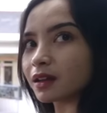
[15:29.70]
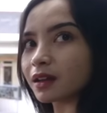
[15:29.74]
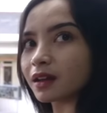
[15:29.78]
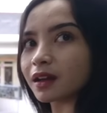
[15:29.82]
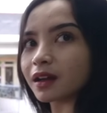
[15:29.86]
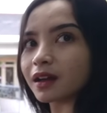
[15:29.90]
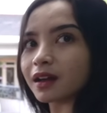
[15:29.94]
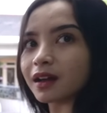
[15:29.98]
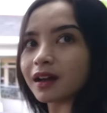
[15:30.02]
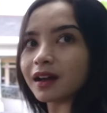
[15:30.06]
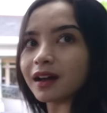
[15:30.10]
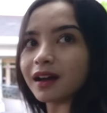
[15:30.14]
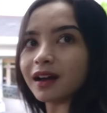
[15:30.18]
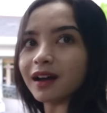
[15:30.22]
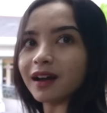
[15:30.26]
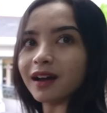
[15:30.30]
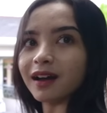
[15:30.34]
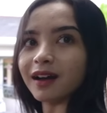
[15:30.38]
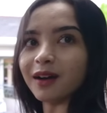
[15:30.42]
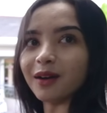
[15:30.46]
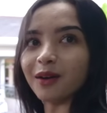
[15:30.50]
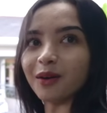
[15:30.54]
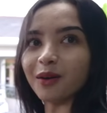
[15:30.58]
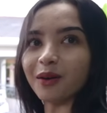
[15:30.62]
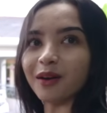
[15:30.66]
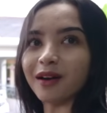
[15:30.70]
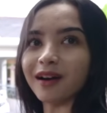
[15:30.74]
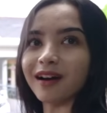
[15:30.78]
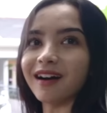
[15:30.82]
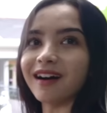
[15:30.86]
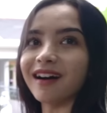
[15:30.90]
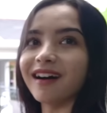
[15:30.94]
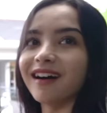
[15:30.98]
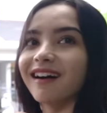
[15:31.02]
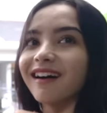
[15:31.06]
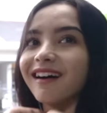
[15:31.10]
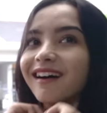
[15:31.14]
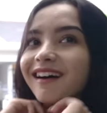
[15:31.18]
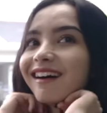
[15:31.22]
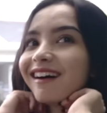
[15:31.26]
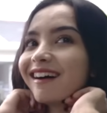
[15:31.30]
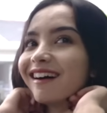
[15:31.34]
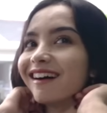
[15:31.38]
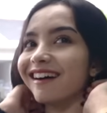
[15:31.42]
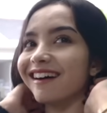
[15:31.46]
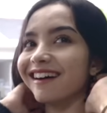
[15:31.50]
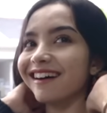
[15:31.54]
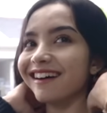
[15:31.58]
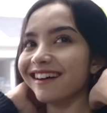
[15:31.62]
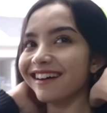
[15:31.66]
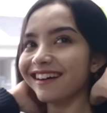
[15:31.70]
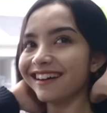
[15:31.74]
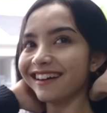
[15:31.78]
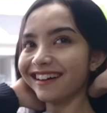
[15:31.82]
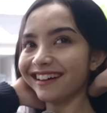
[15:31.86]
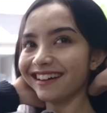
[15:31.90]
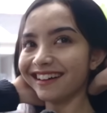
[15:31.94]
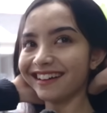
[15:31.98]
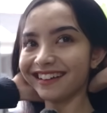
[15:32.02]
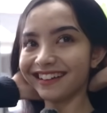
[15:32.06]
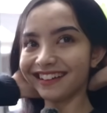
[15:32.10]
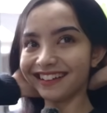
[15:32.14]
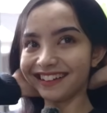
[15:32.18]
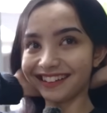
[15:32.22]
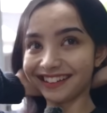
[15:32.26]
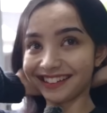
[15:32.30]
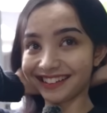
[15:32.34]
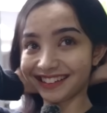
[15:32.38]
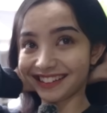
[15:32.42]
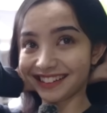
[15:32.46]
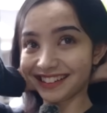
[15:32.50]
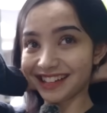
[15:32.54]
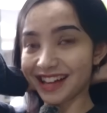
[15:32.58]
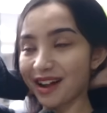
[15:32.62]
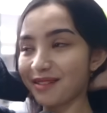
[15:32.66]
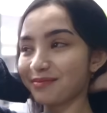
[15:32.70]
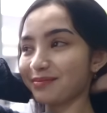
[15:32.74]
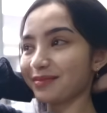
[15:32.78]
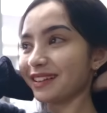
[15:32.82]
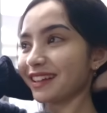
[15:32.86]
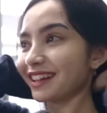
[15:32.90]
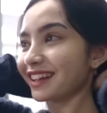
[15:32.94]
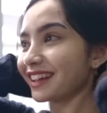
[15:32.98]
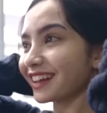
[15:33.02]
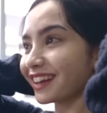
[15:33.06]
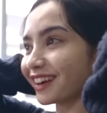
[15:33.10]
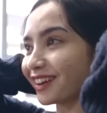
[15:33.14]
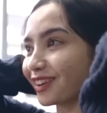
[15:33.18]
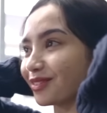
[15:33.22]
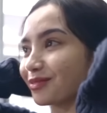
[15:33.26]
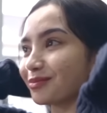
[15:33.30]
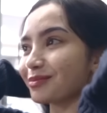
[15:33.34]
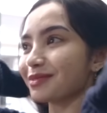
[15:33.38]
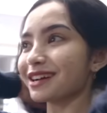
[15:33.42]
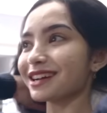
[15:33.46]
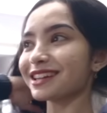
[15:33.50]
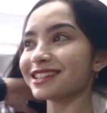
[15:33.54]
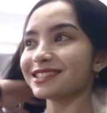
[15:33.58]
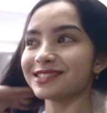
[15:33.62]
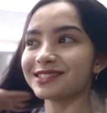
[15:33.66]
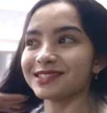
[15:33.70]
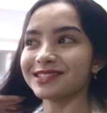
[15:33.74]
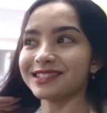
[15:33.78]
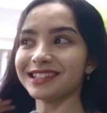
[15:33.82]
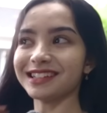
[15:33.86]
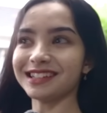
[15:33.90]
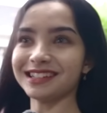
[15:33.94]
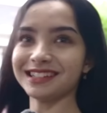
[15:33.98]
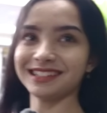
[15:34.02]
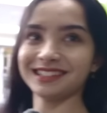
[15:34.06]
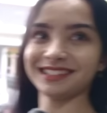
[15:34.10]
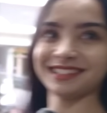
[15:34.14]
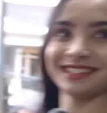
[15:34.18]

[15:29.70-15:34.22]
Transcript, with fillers: Wow, luar biasa kan suaranya. Apalagi kalau maju ya.